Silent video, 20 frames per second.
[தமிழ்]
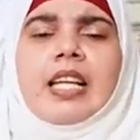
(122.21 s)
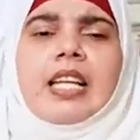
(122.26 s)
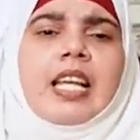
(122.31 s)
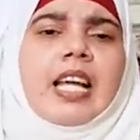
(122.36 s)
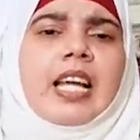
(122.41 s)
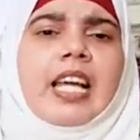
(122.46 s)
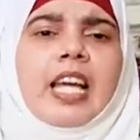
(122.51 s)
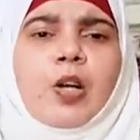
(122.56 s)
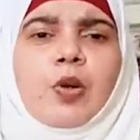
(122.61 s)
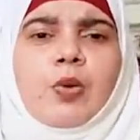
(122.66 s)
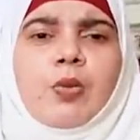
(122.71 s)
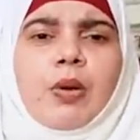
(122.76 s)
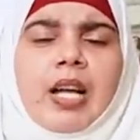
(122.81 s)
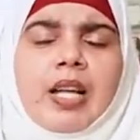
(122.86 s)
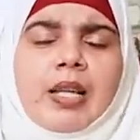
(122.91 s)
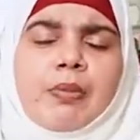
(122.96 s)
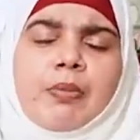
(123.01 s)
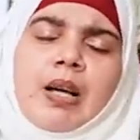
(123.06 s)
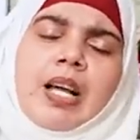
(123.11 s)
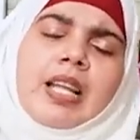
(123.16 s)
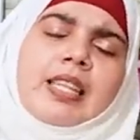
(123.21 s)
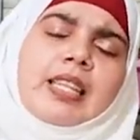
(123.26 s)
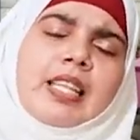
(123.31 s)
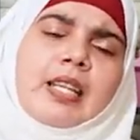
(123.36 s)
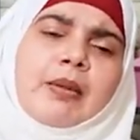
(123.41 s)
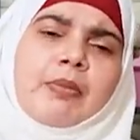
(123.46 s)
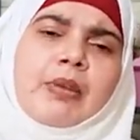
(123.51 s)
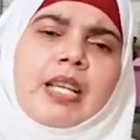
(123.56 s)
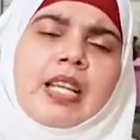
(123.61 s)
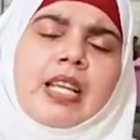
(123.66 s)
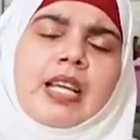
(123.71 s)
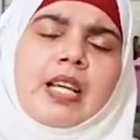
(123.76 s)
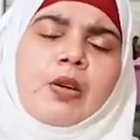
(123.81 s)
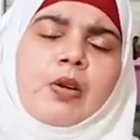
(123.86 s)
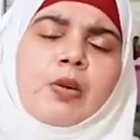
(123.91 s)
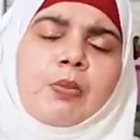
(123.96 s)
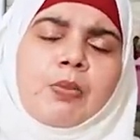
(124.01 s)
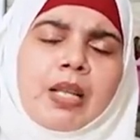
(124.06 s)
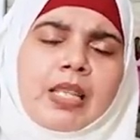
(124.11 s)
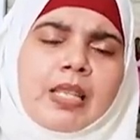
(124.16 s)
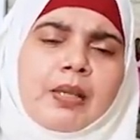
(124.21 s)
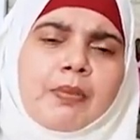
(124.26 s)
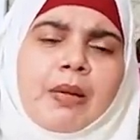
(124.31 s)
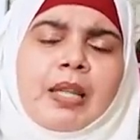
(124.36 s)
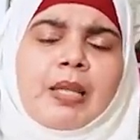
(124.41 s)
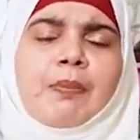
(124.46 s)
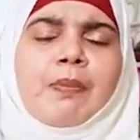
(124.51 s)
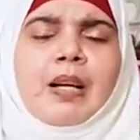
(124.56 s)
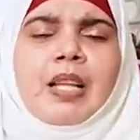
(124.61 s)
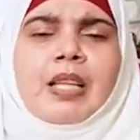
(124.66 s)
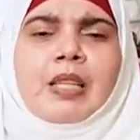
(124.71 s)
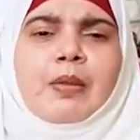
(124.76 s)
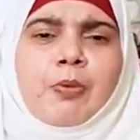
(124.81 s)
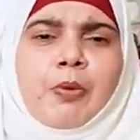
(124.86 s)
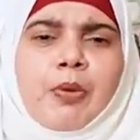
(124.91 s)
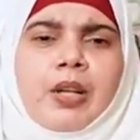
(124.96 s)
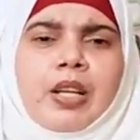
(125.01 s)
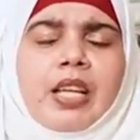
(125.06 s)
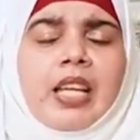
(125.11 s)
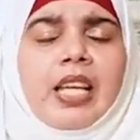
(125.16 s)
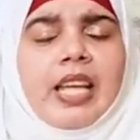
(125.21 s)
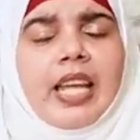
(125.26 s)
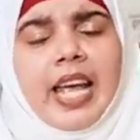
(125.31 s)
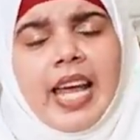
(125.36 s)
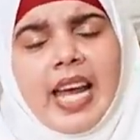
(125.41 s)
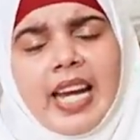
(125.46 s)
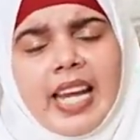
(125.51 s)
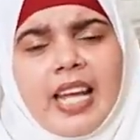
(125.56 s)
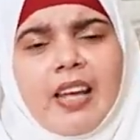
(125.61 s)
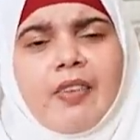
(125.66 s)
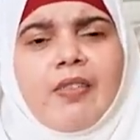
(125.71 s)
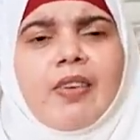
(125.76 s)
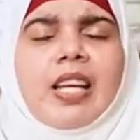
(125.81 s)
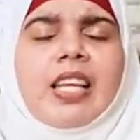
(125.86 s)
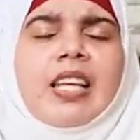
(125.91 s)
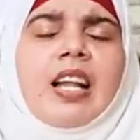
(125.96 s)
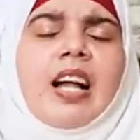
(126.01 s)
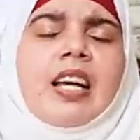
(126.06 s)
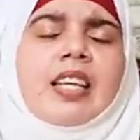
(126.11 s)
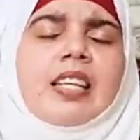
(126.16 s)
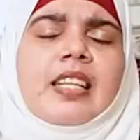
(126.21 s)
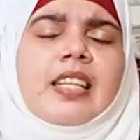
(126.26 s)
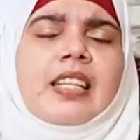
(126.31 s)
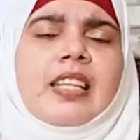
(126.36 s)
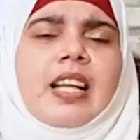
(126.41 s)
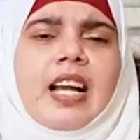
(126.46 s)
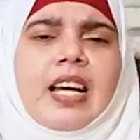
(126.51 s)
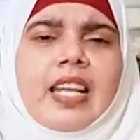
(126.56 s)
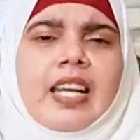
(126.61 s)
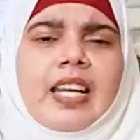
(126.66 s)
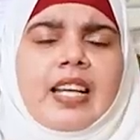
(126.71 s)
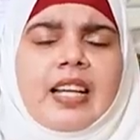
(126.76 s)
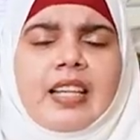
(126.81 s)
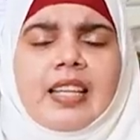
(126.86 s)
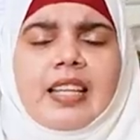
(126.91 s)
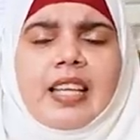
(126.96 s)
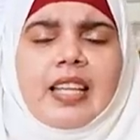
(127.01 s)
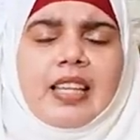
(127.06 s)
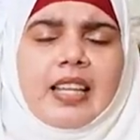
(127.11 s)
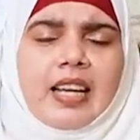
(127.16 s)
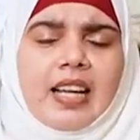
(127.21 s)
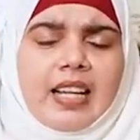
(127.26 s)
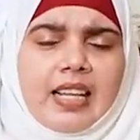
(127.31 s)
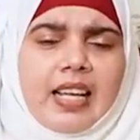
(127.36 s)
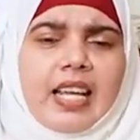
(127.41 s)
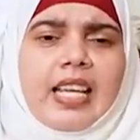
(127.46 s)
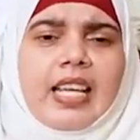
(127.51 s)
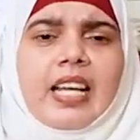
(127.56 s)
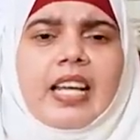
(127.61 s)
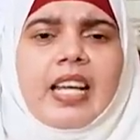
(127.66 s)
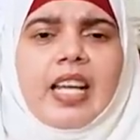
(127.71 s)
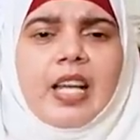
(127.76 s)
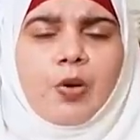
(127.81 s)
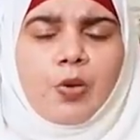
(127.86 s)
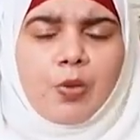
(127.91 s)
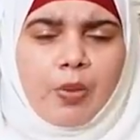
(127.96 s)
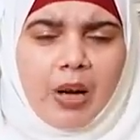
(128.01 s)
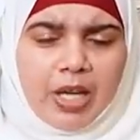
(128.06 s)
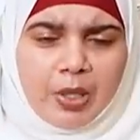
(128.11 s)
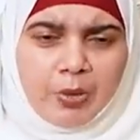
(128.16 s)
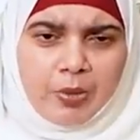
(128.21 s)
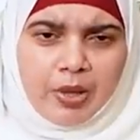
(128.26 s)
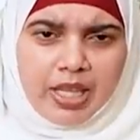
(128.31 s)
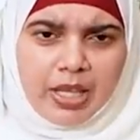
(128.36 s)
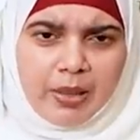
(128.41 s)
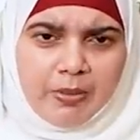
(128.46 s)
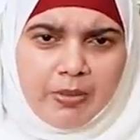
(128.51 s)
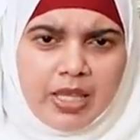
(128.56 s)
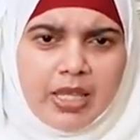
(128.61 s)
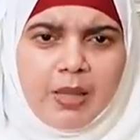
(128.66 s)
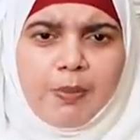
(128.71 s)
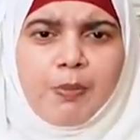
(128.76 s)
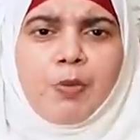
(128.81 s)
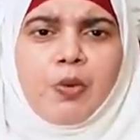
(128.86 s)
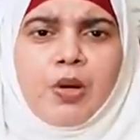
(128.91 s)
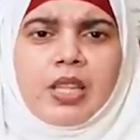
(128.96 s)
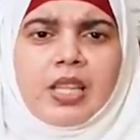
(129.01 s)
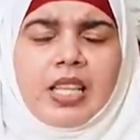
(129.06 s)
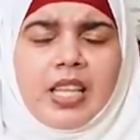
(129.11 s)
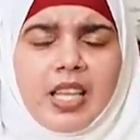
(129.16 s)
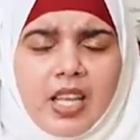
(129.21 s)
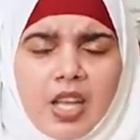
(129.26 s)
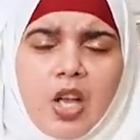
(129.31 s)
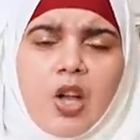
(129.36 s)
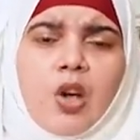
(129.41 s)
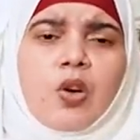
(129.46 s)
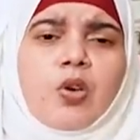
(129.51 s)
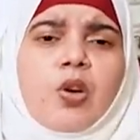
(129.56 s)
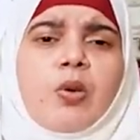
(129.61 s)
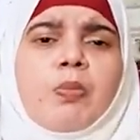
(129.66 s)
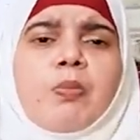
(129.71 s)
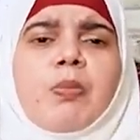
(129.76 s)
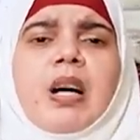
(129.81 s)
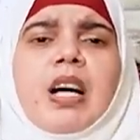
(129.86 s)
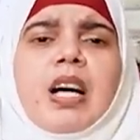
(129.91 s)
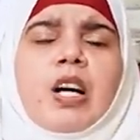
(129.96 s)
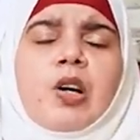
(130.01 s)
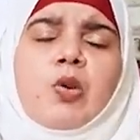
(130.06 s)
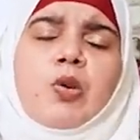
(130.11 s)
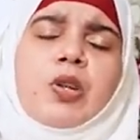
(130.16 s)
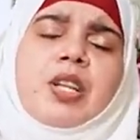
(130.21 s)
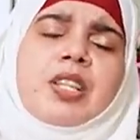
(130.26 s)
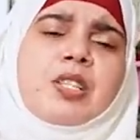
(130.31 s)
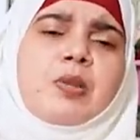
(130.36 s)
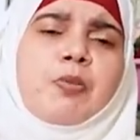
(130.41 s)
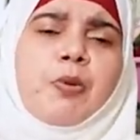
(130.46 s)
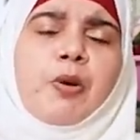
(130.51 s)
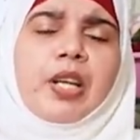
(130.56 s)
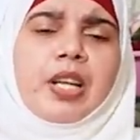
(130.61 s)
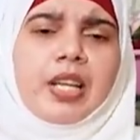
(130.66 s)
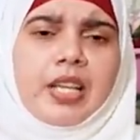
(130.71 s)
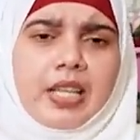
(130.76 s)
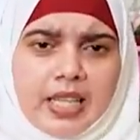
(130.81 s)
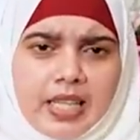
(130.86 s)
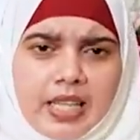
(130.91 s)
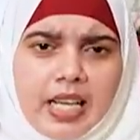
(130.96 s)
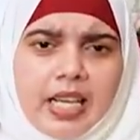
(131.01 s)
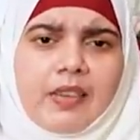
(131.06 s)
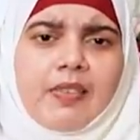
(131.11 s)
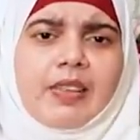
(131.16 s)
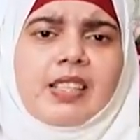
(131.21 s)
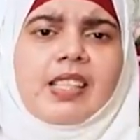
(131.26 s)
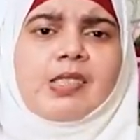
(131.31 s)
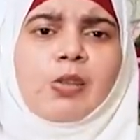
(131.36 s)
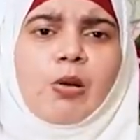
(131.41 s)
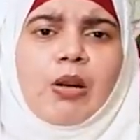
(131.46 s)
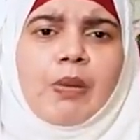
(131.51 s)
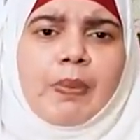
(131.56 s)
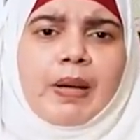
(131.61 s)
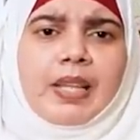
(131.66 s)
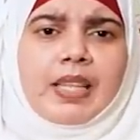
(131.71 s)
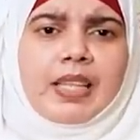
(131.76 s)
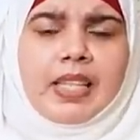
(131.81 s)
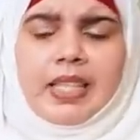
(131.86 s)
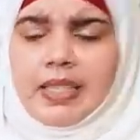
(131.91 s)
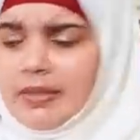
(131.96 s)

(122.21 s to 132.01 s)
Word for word: இலங்கை ரூபாய் மாத்திரமில்லை மதி மதிப்பிழந்து போயிருக்கு ஏனைய வெளிநாட்டு நாணயங்களுக்கு எதிராக இலங்கை ரூபாயினுடைய மதிப்பு வந்து ரொம்ப குறைஞ்சு போயிருக்கிறதாக வந்து சொல்லப்படுது